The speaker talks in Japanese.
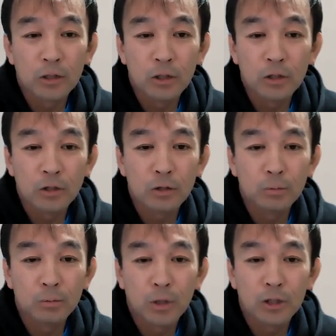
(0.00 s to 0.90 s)

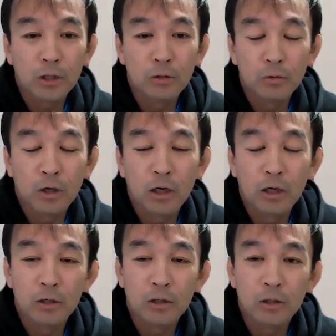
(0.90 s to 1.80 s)
失敗なの
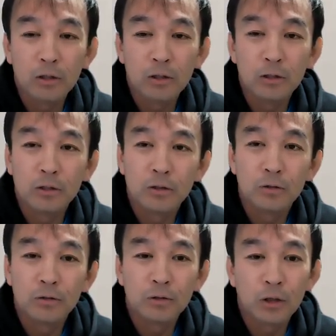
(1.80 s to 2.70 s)
か、
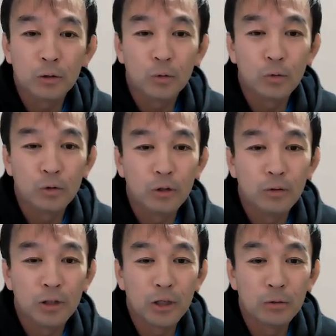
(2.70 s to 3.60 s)
成功で
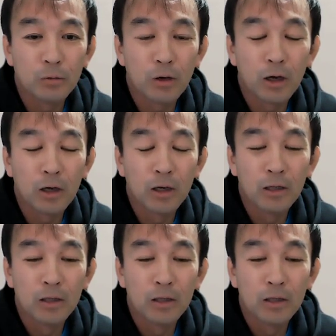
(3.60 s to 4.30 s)
はないのか、